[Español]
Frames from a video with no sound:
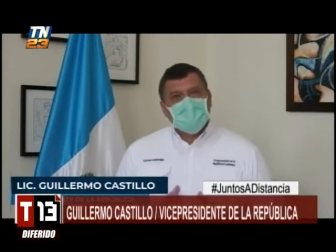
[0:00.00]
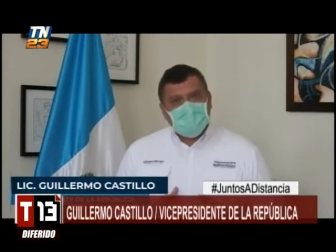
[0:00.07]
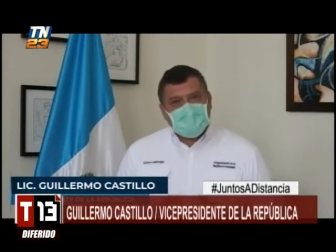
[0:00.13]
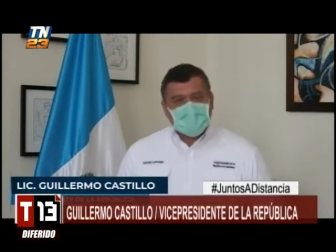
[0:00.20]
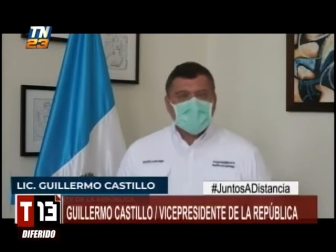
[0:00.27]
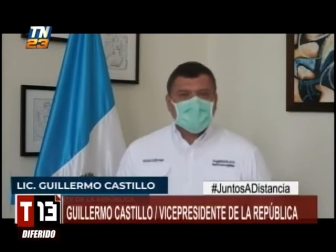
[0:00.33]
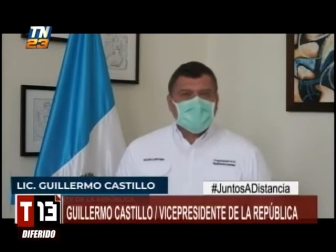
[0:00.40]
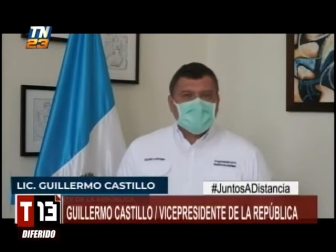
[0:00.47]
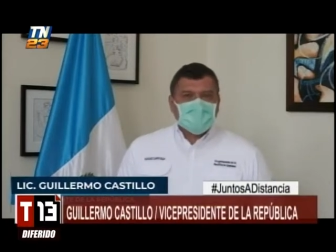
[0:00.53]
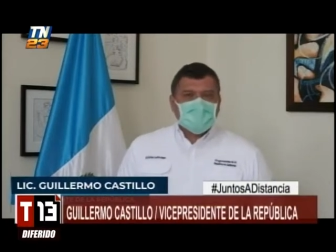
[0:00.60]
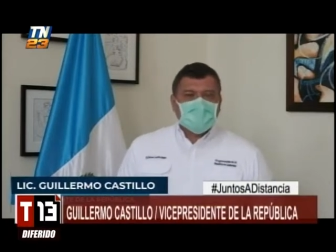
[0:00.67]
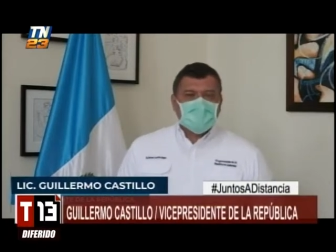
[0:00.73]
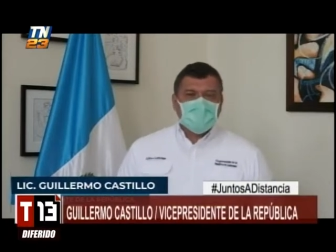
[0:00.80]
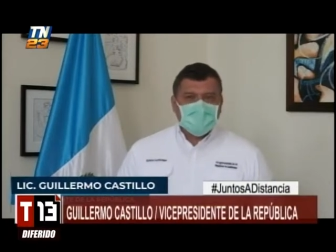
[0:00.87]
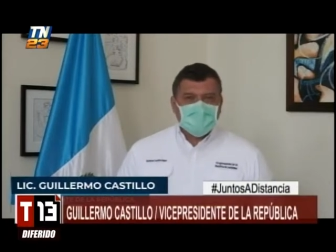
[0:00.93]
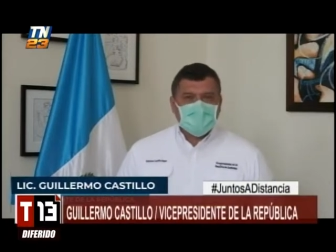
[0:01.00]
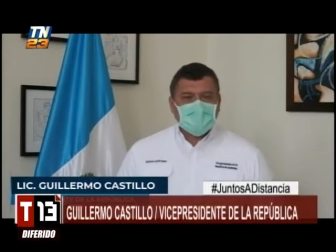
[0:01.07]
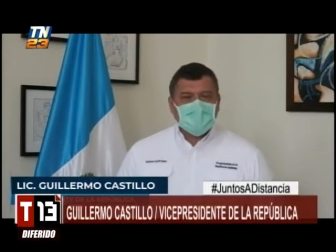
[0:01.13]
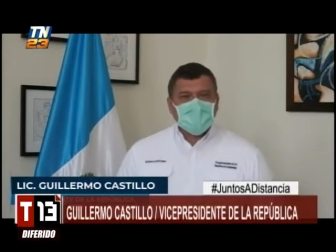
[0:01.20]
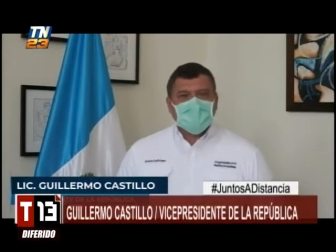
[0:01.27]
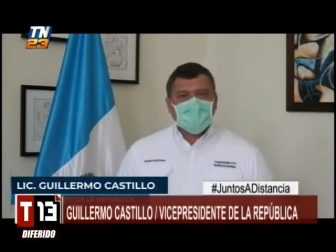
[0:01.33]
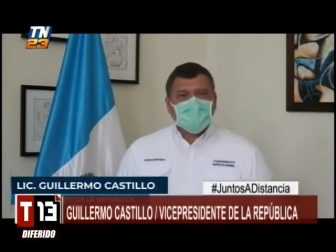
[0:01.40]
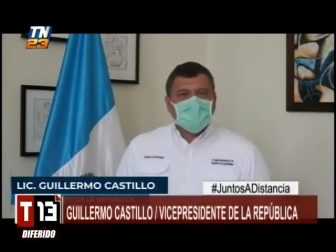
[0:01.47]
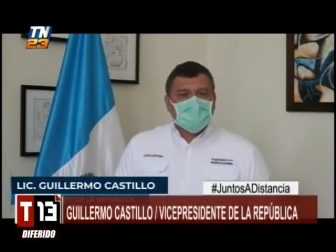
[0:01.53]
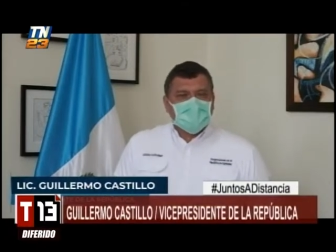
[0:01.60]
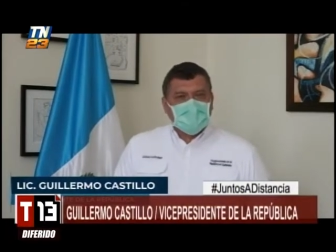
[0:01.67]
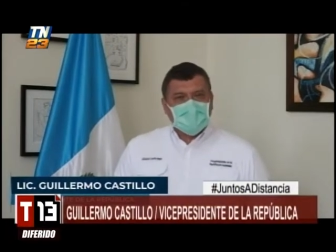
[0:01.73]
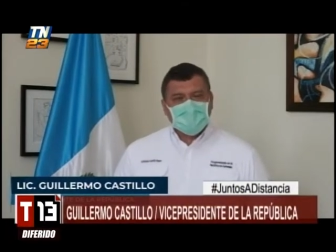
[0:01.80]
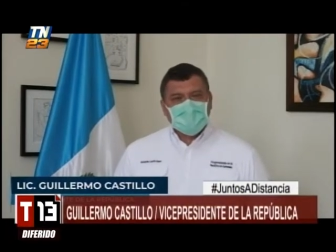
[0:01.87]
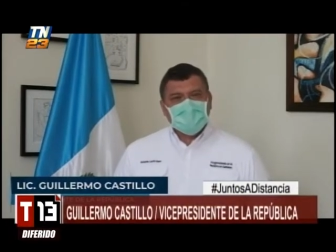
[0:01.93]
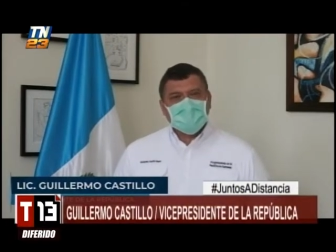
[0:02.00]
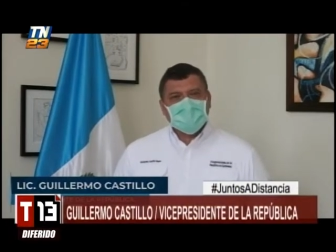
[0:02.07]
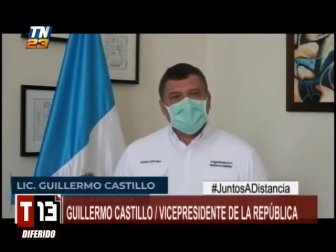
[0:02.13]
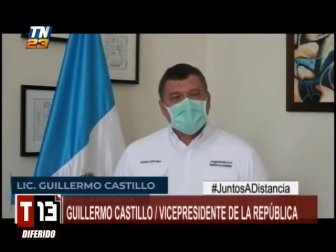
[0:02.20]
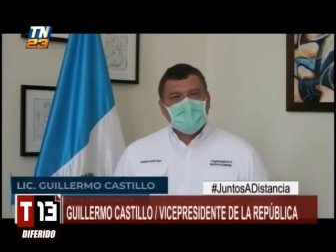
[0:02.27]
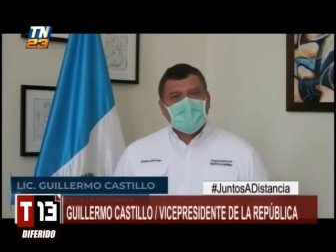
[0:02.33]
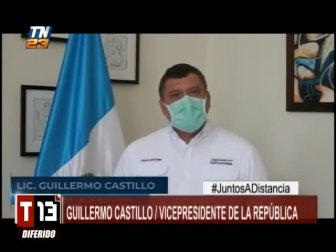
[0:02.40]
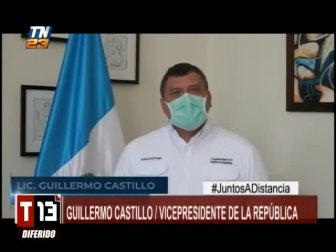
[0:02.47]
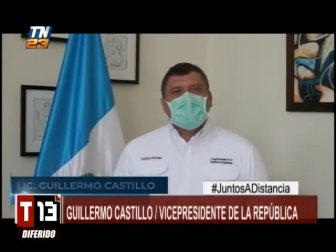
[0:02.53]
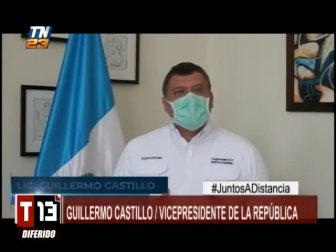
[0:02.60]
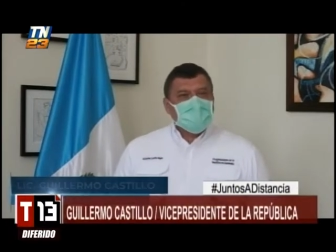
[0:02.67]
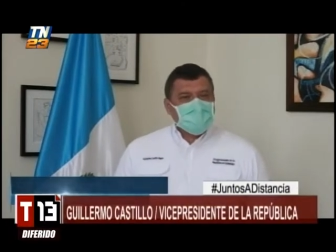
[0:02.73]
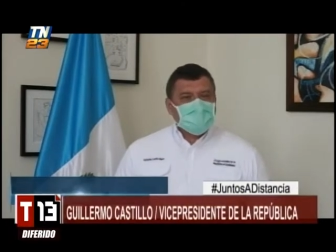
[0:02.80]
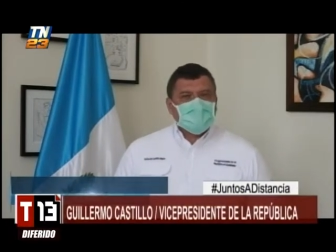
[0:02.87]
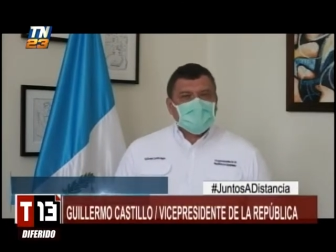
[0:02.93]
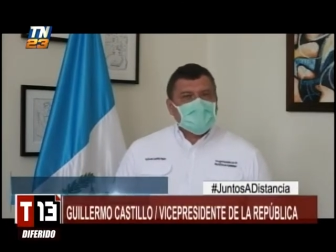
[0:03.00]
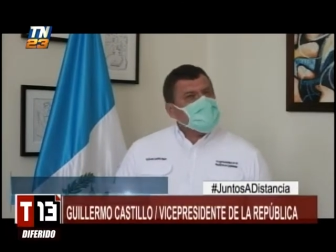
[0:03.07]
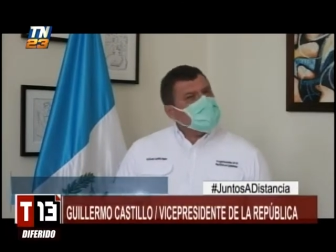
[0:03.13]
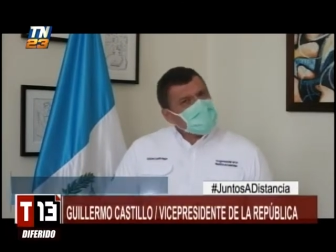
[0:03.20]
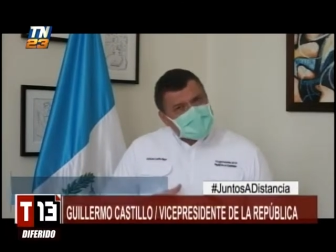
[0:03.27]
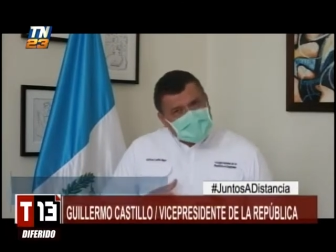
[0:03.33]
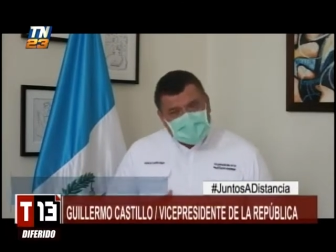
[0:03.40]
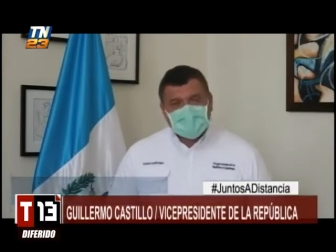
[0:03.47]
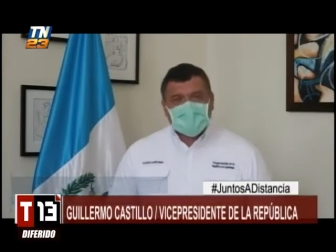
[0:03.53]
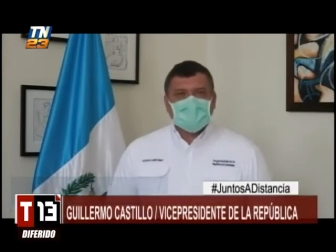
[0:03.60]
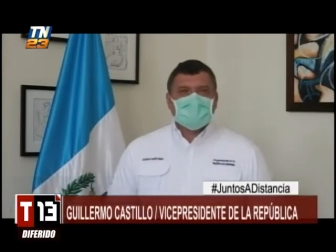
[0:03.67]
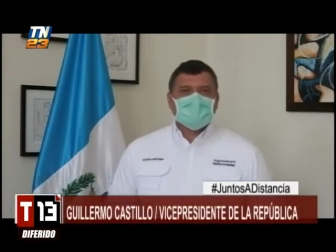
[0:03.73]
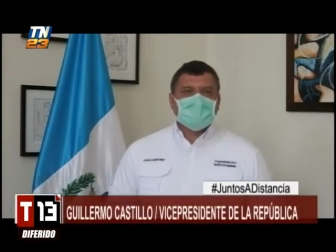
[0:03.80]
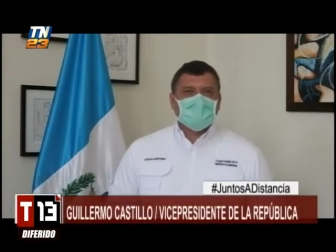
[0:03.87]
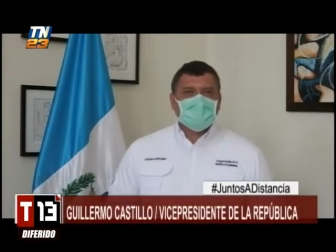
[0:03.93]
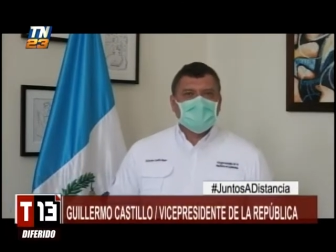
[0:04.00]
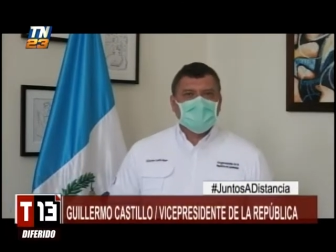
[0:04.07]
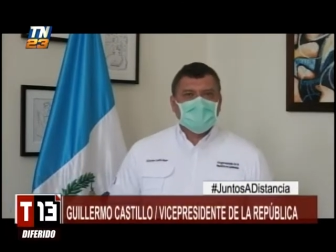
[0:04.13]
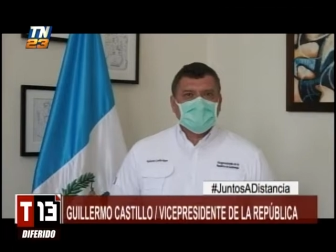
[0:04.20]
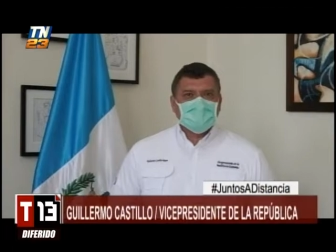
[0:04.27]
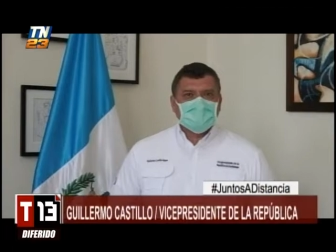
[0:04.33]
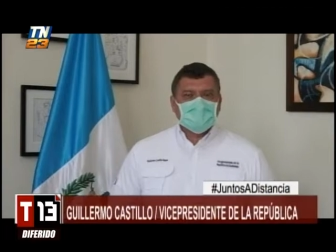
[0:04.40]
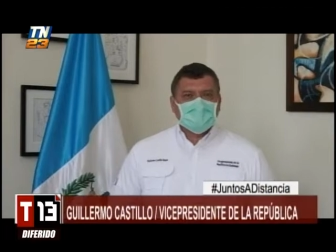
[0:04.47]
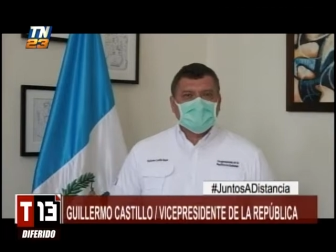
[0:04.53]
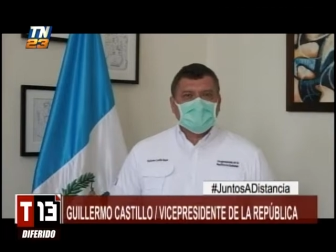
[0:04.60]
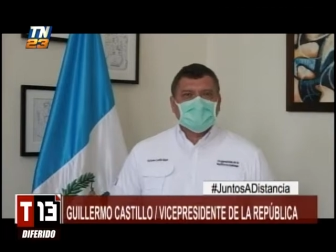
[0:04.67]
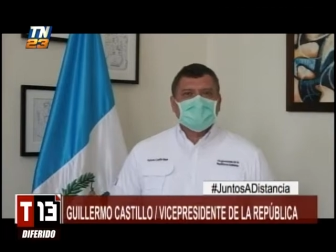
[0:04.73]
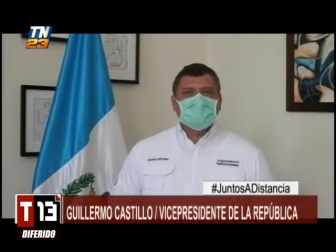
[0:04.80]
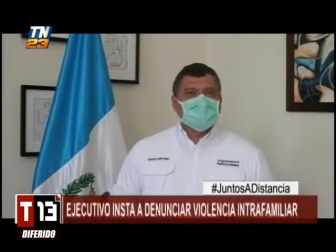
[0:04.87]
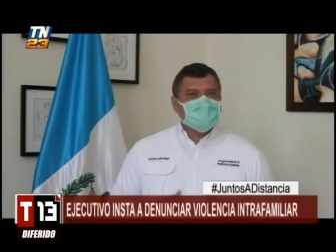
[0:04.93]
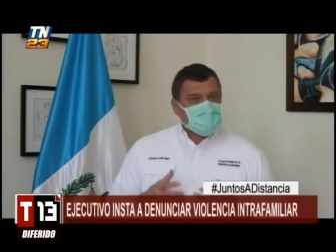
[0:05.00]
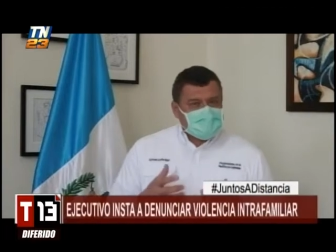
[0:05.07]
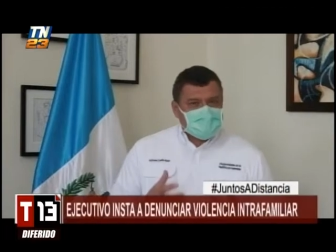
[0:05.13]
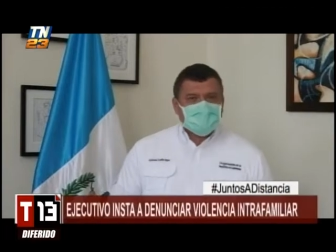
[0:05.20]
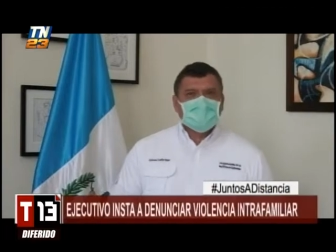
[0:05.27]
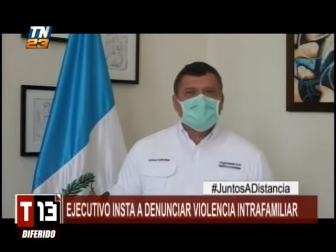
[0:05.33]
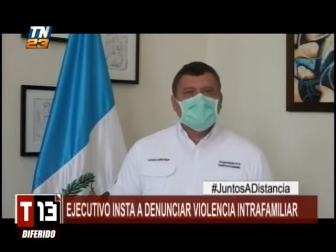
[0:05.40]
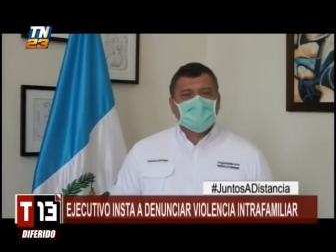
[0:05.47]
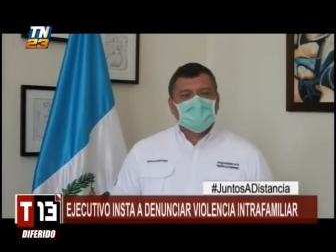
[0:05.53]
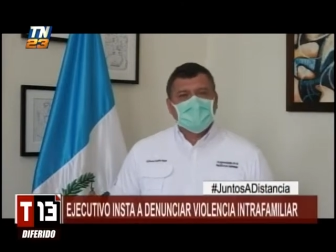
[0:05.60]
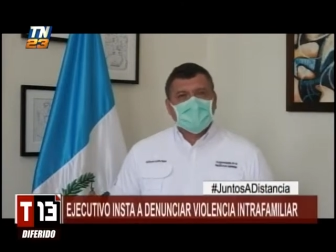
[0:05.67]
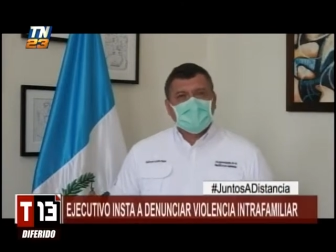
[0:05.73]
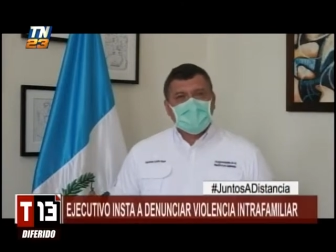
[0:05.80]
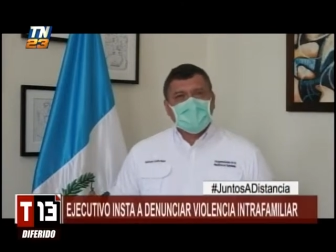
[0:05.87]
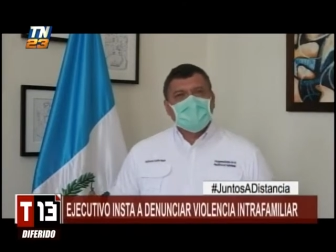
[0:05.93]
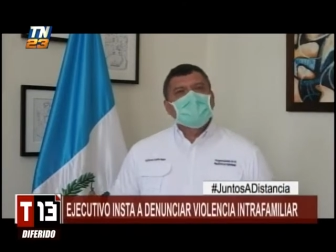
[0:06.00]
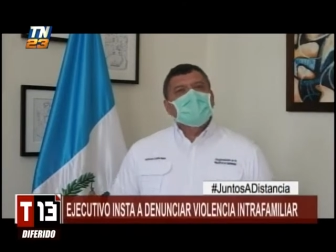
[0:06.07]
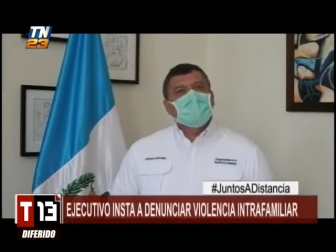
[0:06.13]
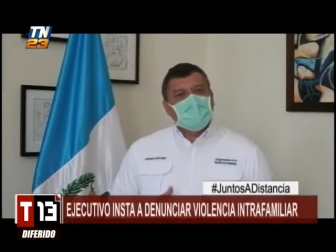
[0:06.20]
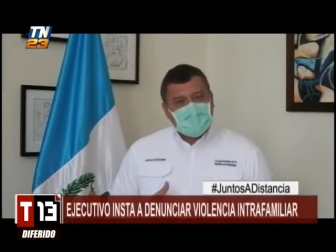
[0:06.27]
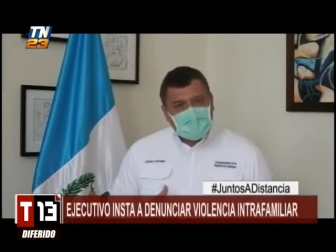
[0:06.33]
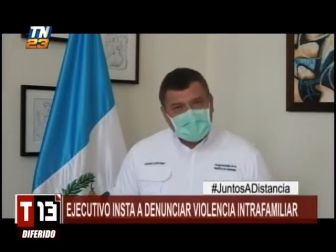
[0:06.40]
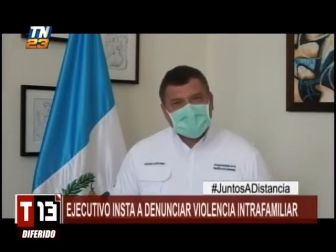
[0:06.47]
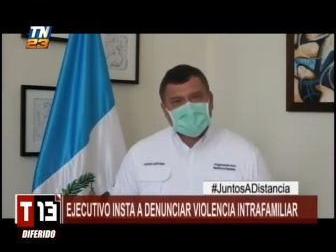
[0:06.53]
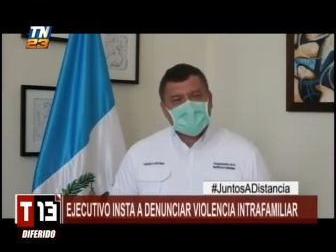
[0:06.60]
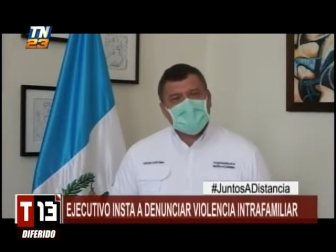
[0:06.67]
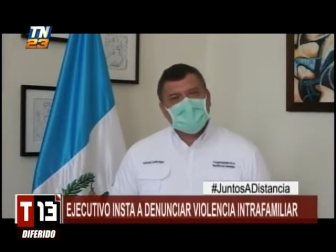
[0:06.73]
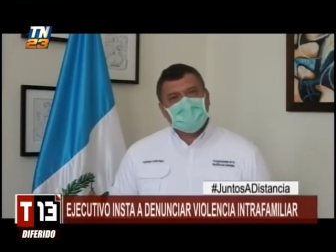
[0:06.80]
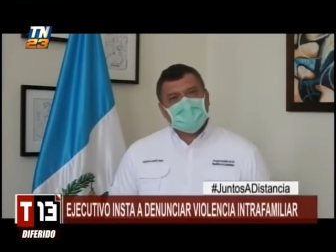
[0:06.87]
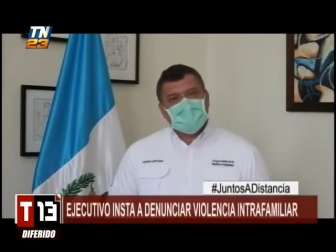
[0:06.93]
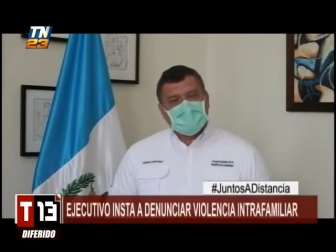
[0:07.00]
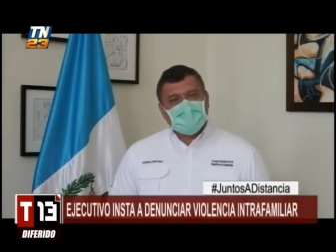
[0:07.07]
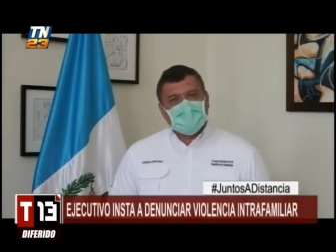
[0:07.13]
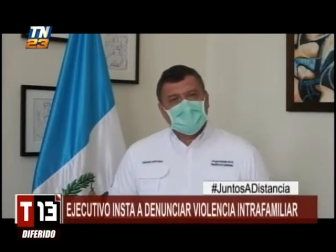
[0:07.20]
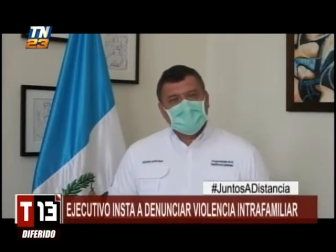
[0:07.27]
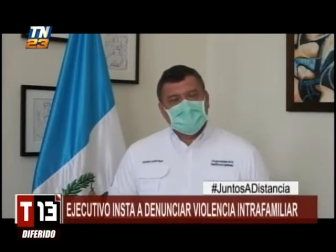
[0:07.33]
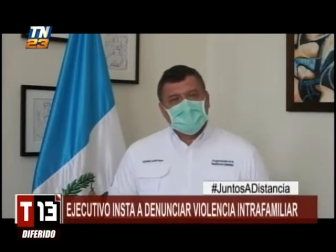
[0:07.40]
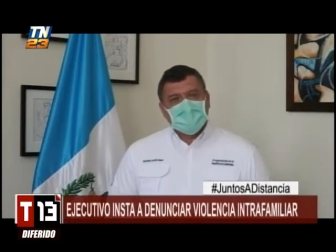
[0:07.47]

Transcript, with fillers: para evitar el contagio del coronavirus ha implicado una serie de sacrificios que van desde lo laboral hasta lo familiar.